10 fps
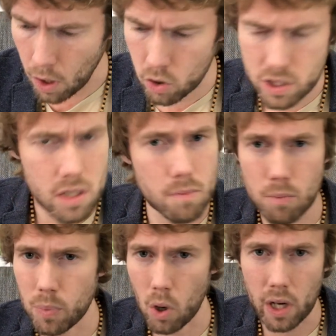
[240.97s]
Aus
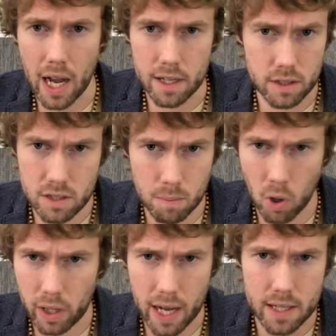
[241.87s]
diesen Blog, diese
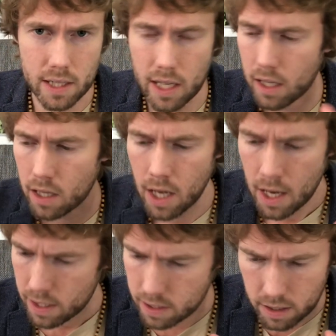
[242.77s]
Blog-Einträge,
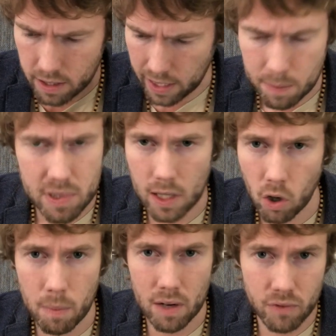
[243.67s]
äh, da gibt es dann
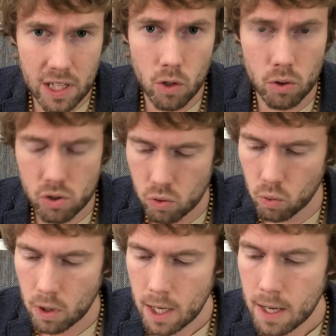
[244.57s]
auch immer ein Video
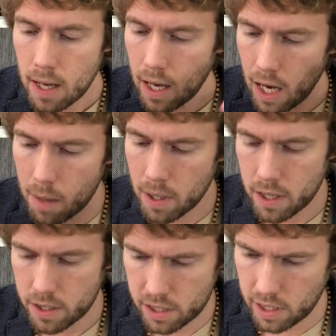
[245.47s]
zu,
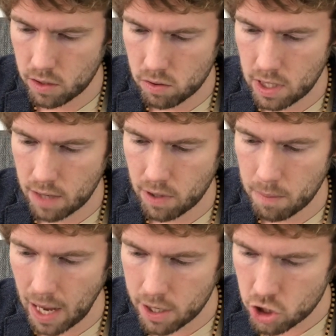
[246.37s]
aber das kannst du dir
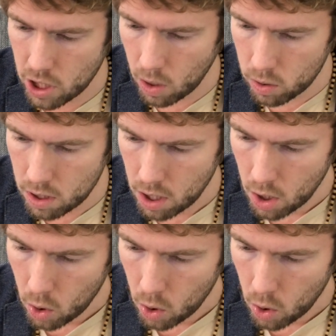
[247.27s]
einfach mal anschauen.